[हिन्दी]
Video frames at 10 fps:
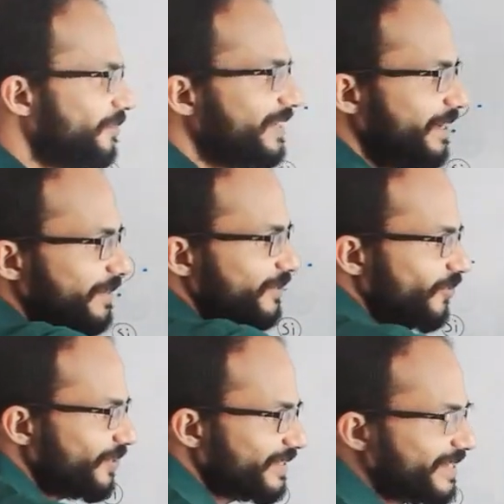हमने ये भी ड्रॉ
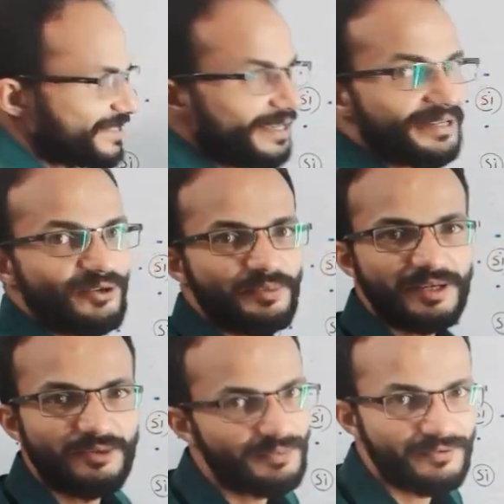कर दिया सेकेंड
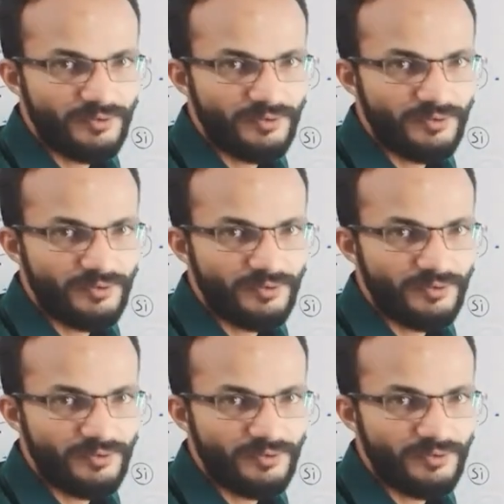ऑर्बिट भी